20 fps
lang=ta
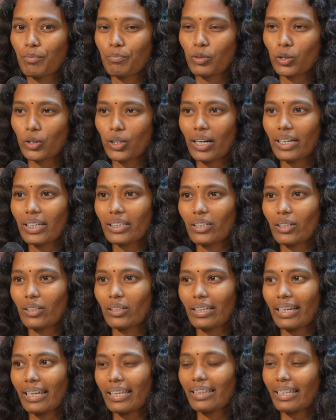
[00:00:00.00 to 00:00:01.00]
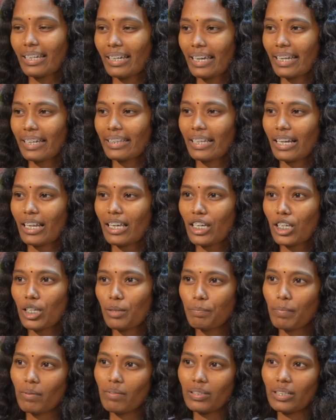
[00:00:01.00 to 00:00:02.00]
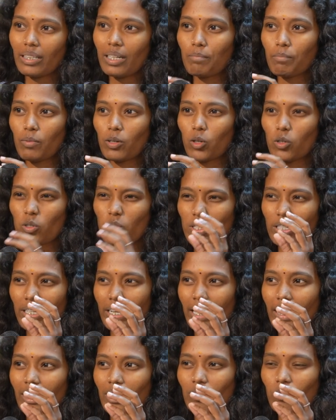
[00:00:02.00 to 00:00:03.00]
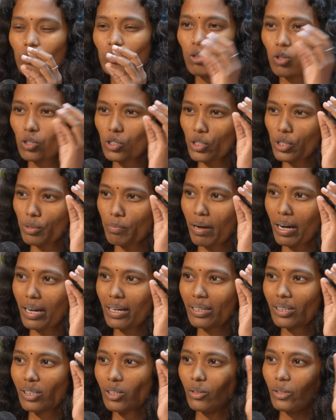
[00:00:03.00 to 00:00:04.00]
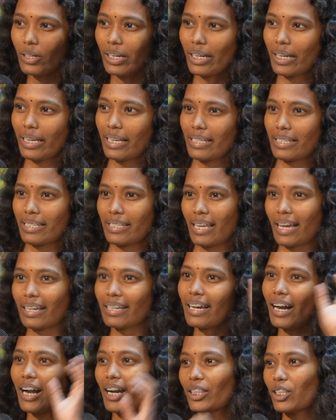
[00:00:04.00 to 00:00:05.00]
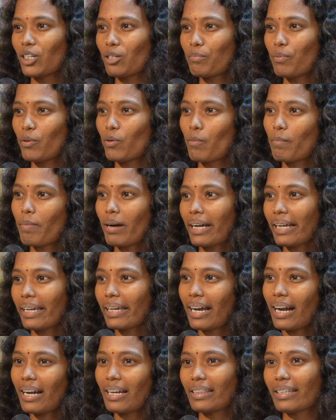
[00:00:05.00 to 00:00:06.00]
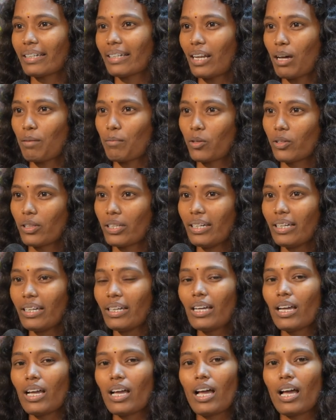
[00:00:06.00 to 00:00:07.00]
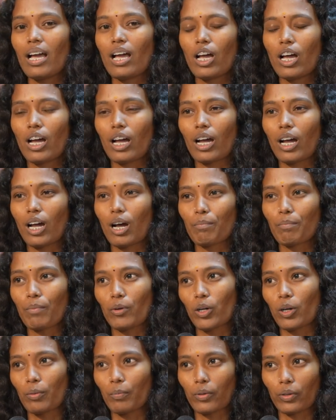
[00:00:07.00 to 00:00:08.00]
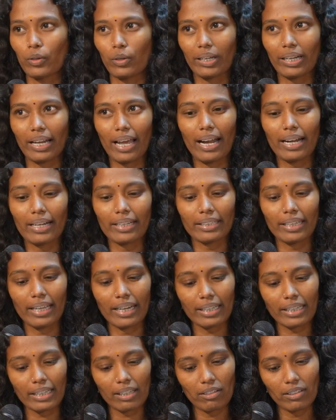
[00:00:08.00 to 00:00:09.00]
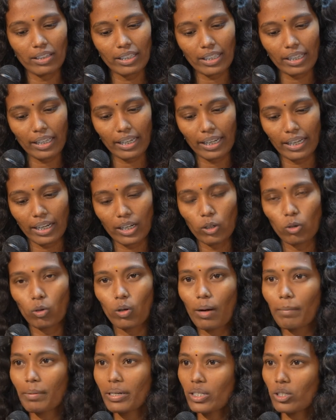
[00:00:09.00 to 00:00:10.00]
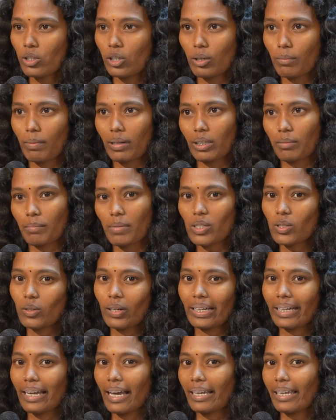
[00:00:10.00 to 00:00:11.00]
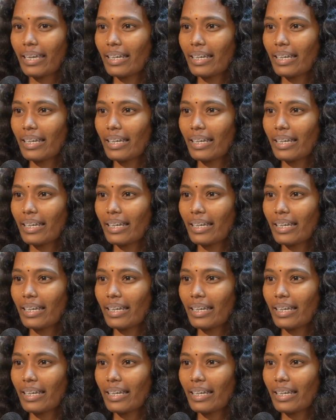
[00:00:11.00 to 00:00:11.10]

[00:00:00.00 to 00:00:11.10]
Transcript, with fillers: புத்தாண்டு தொடங்குகிற இந்த நேரத்தில் இப்போ வந்து நம்ம கொஞ்சம் நேரம் கொஞ்சமாக ஒரு சங்க காலத்துக்கு போவோம் பழைய காலத்துக்கு நம்ம வந்து போக போகிறோம் நான் எடுத்து எனக்கு வந்து என்ன நூல் அப்படின்னு சொல்லிட்டு பார்த்தோம்னா சொல்லிட்டாங்க